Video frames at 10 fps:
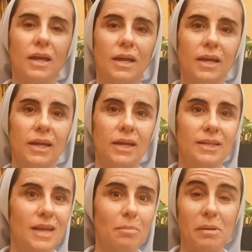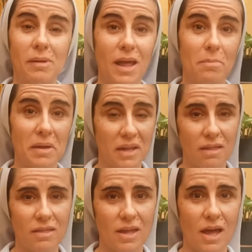Eh, es la primera
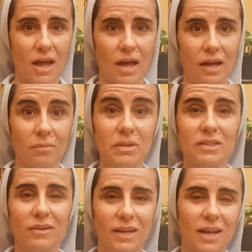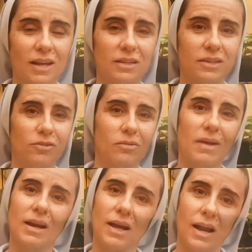experiencia misionera que el Señor me
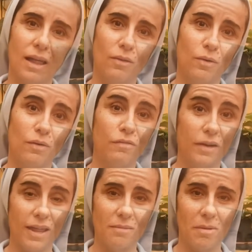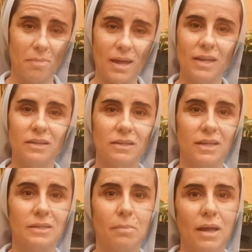ha regalado fuera de mi país,
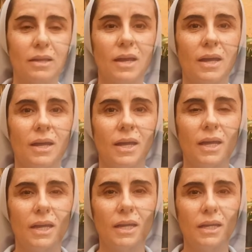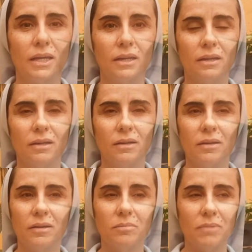de España
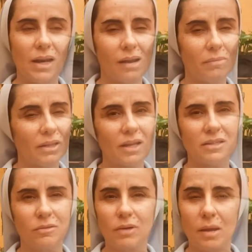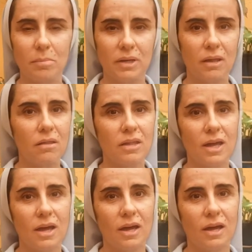y realmente ha sido una
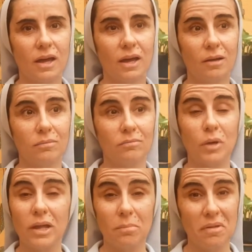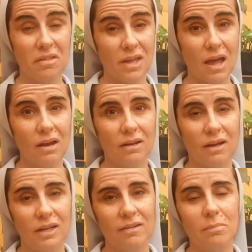experiencia muy especial
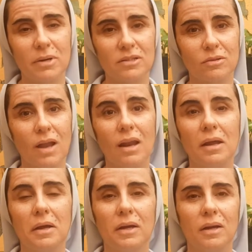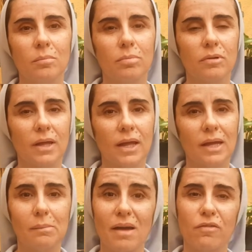a nivel personal
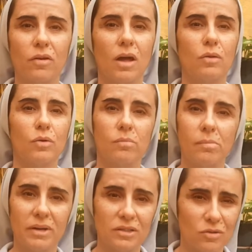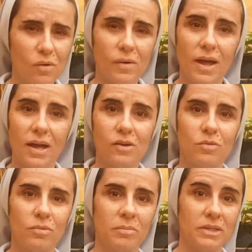porque me ha forjado como persona,
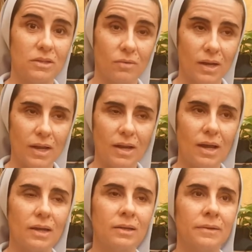como misionera.